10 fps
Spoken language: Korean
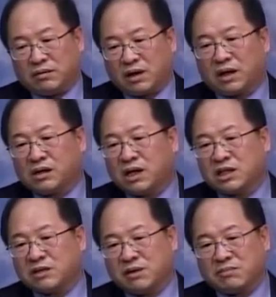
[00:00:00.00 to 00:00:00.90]

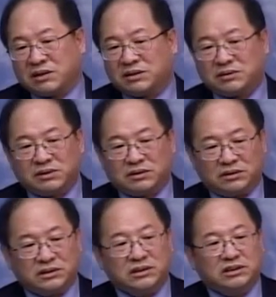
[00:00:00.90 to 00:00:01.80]
하나님의
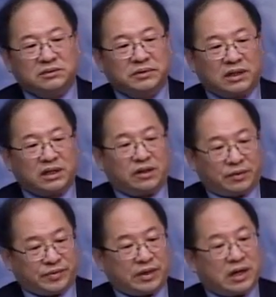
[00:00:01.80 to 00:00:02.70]
말씀은 눈치 못할 일이 없어.